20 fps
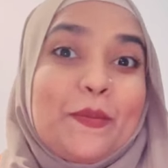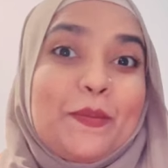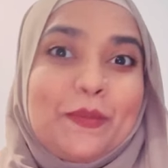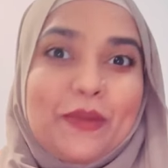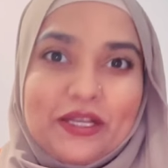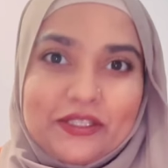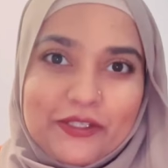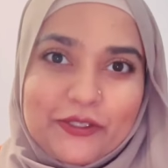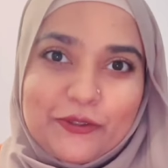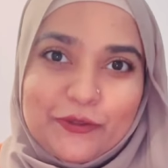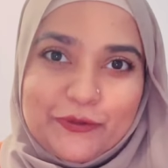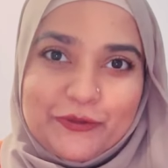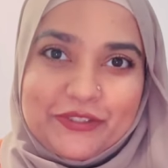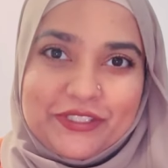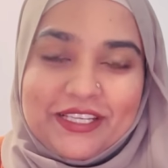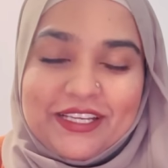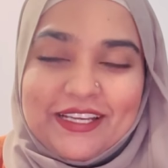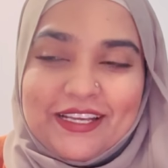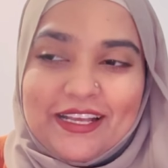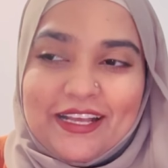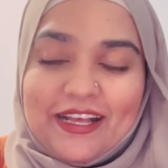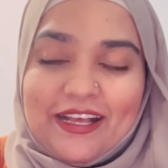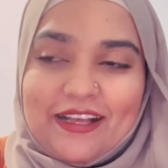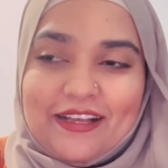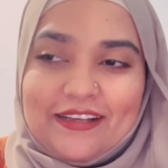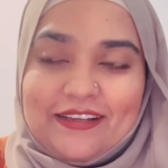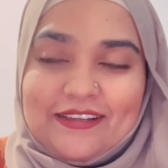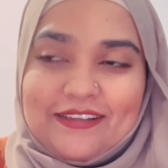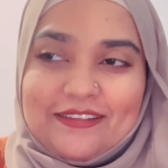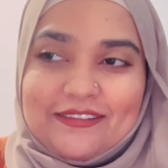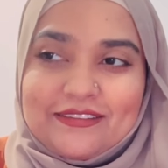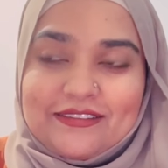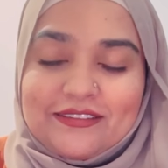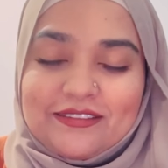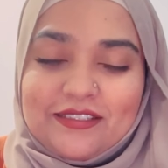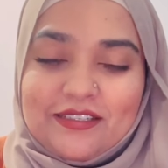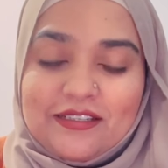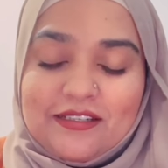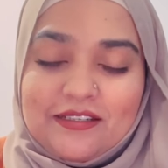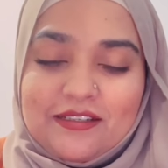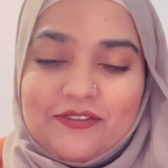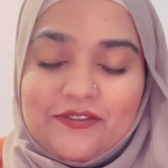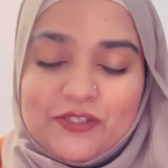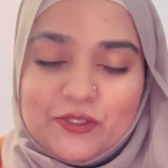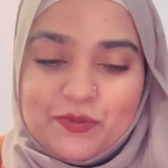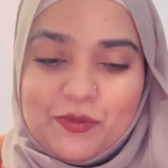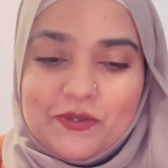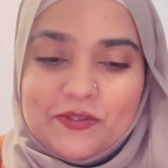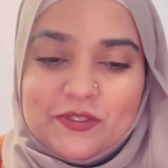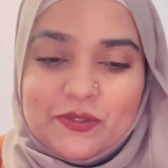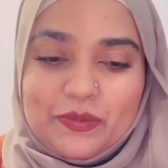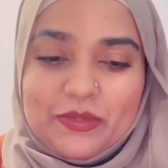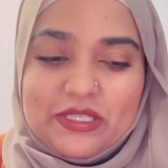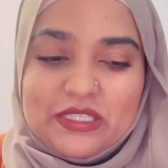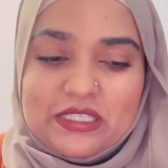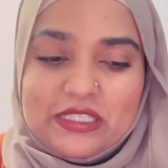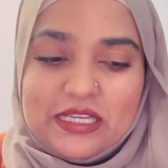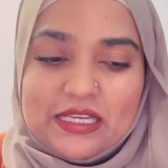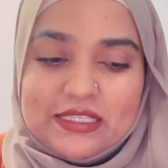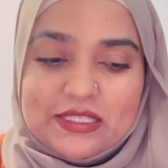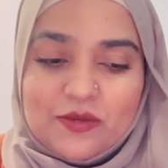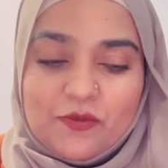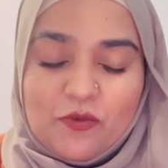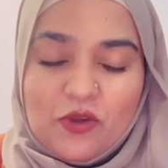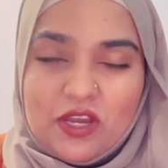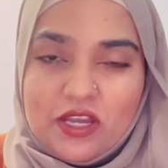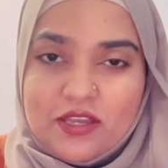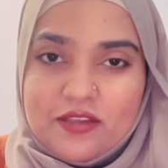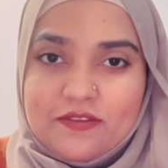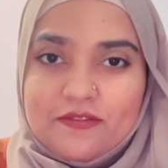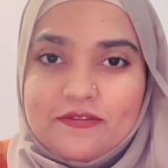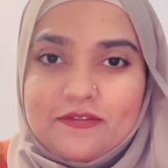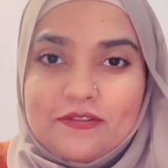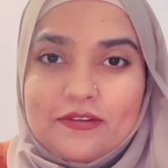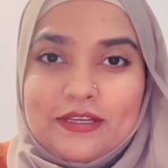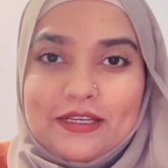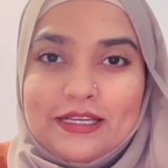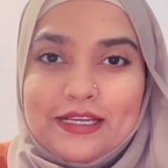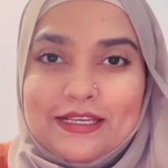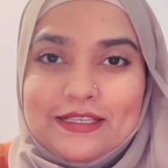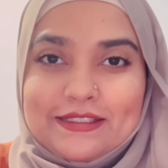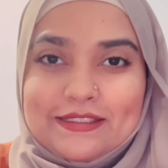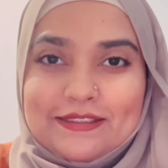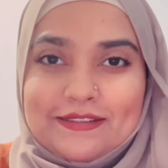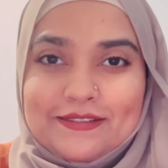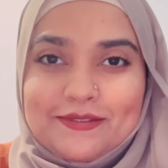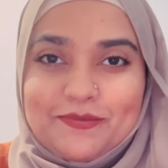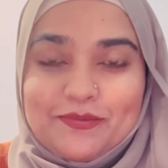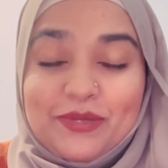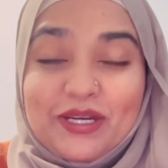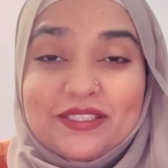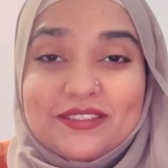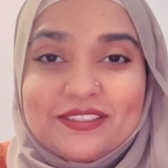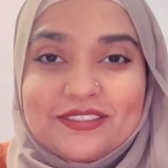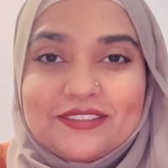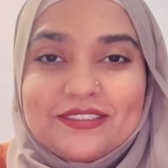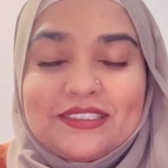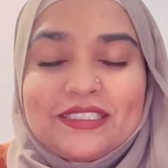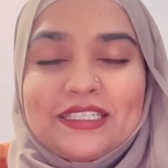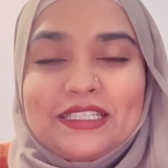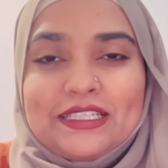মাদারহুড অ্যান্ড রেসপন্সিবিলিটি অ্যাজ আ ওয়াইফ অ্যাজ আ মাদার